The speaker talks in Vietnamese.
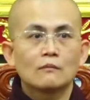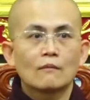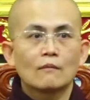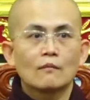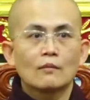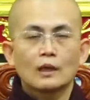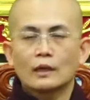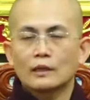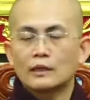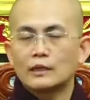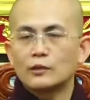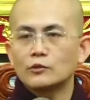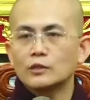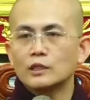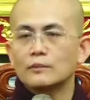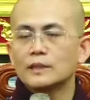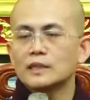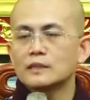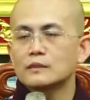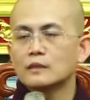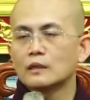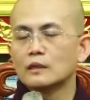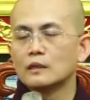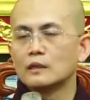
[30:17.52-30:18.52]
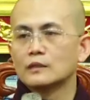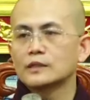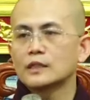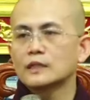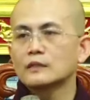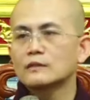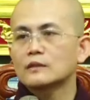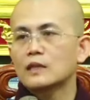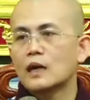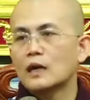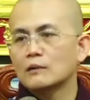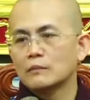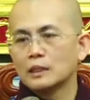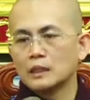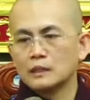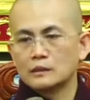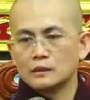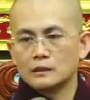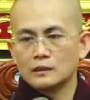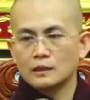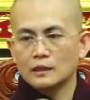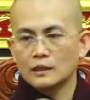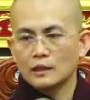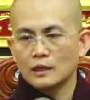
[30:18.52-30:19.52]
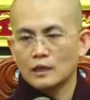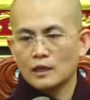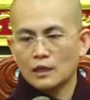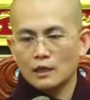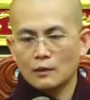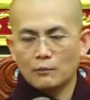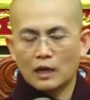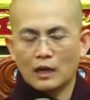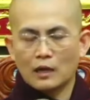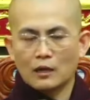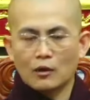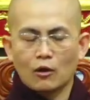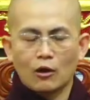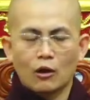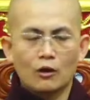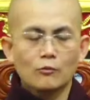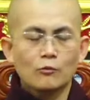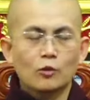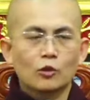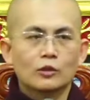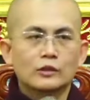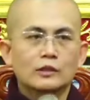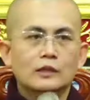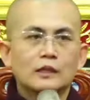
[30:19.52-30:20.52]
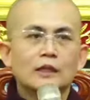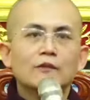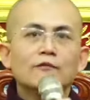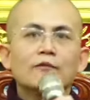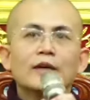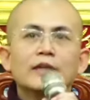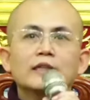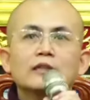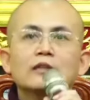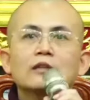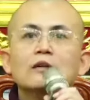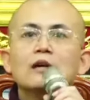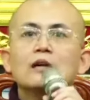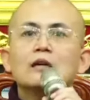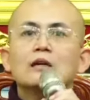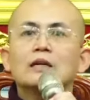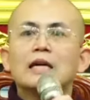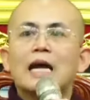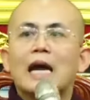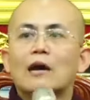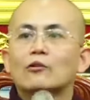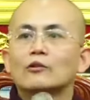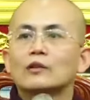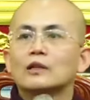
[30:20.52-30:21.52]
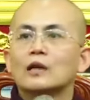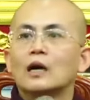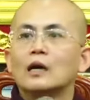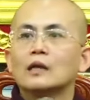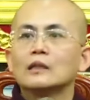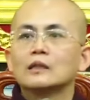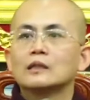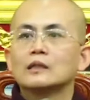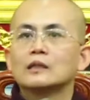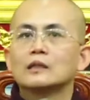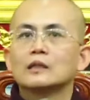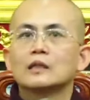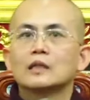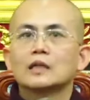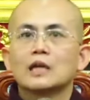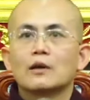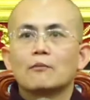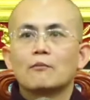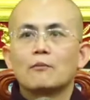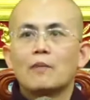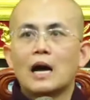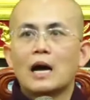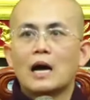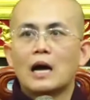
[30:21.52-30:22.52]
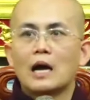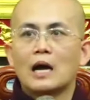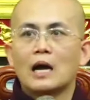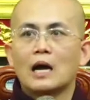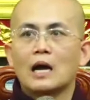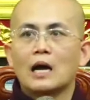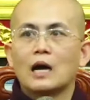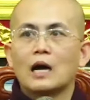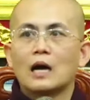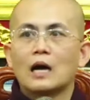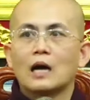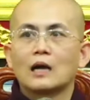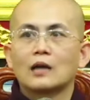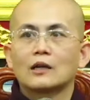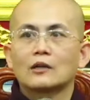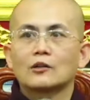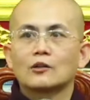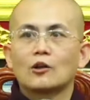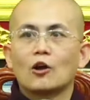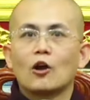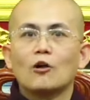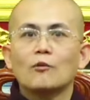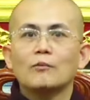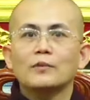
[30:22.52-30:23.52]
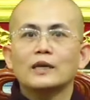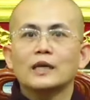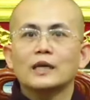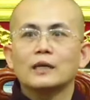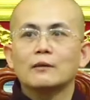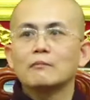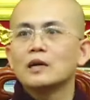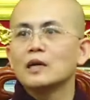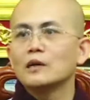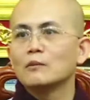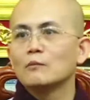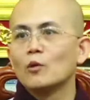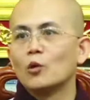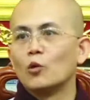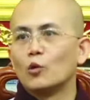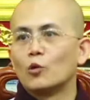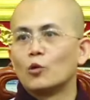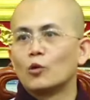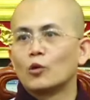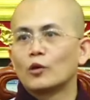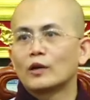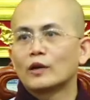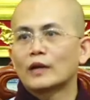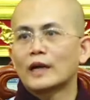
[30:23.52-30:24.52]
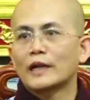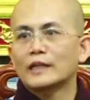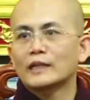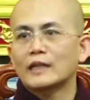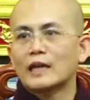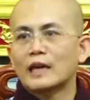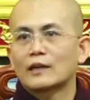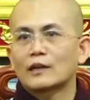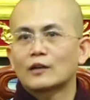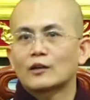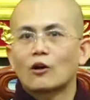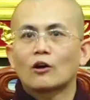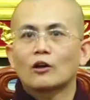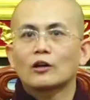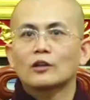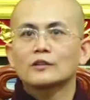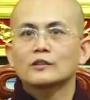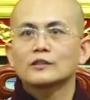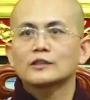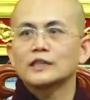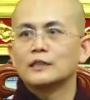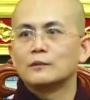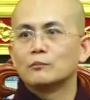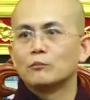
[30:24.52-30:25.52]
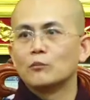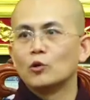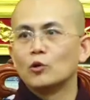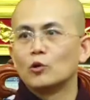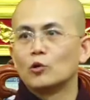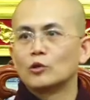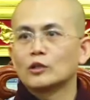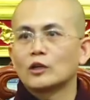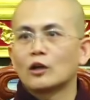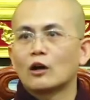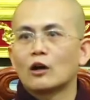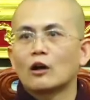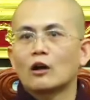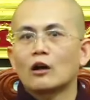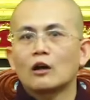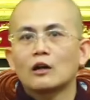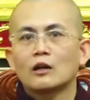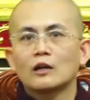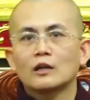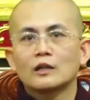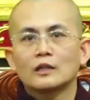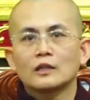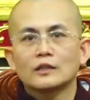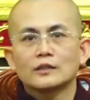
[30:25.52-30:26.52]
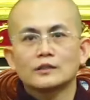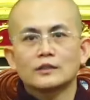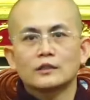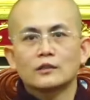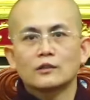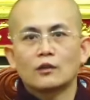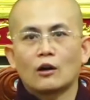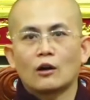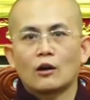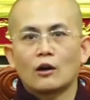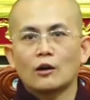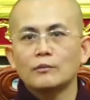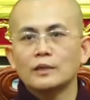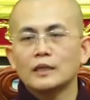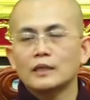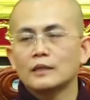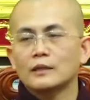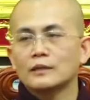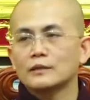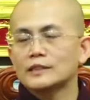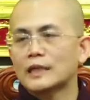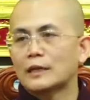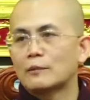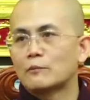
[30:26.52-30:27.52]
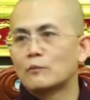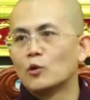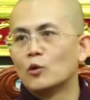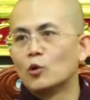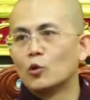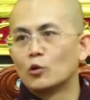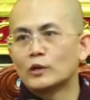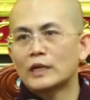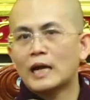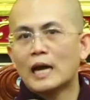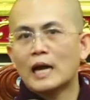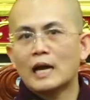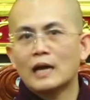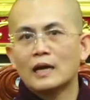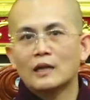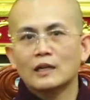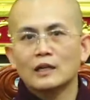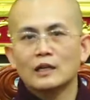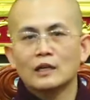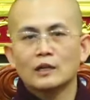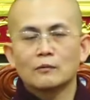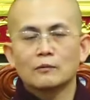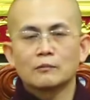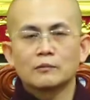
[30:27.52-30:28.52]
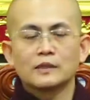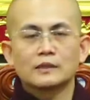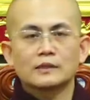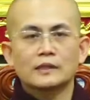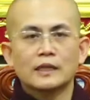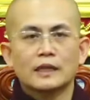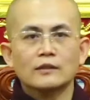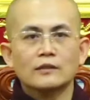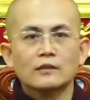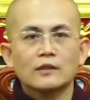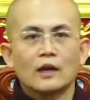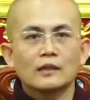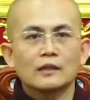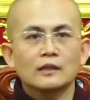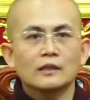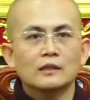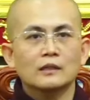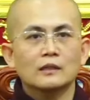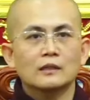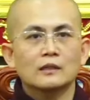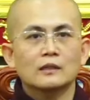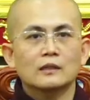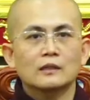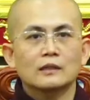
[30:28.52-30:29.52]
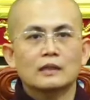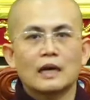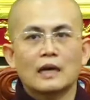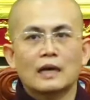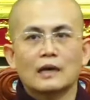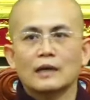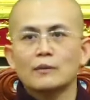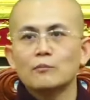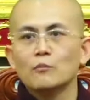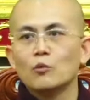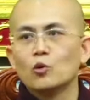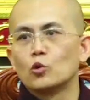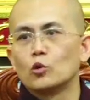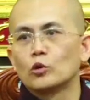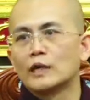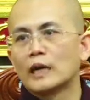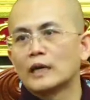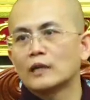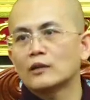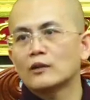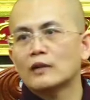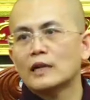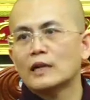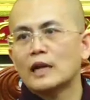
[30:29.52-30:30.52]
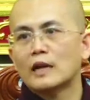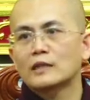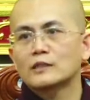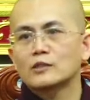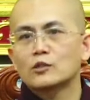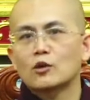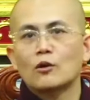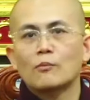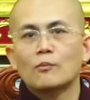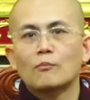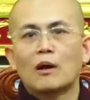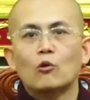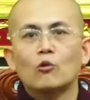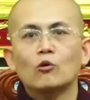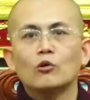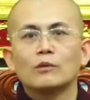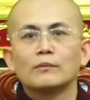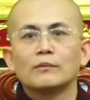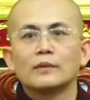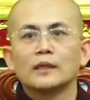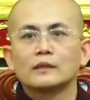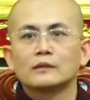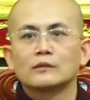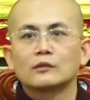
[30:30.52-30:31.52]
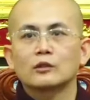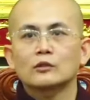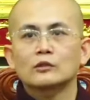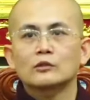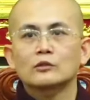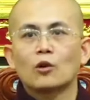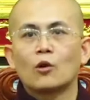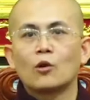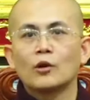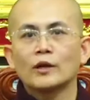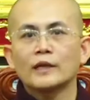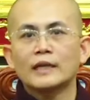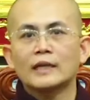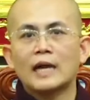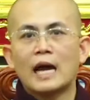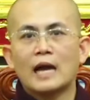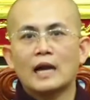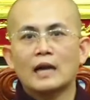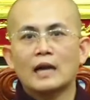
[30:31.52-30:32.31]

nếu như bây giờ trên thân mình ấy, mà có một cái vết thương nào đấy và nó bị mưng mủ hay là nó dỉ mủ nó nó bị chảy mủ ra mình sẽ thấy là cái mủ đấy nó là do máu của mình nó thối ra